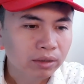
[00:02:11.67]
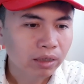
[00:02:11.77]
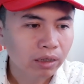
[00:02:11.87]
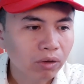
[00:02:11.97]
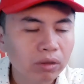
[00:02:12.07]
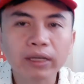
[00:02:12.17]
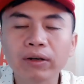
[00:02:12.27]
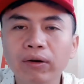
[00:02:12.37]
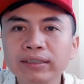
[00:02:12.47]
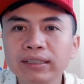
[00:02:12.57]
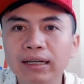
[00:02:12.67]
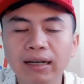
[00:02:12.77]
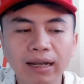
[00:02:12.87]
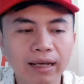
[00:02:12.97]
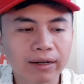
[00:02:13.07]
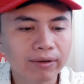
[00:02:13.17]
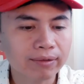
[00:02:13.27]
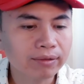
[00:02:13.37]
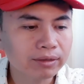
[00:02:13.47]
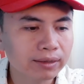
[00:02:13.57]
th- có thể nói rằng là
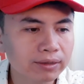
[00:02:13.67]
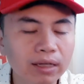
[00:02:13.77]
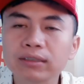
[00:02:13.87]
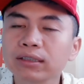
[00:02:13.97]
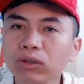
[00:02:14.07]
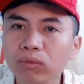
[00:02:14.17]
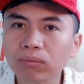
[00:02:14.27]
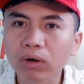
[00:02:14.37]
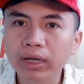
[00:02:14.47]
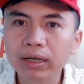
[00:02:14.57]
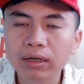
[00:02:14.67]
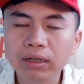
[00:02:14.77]
nó sử được sử dụng một cái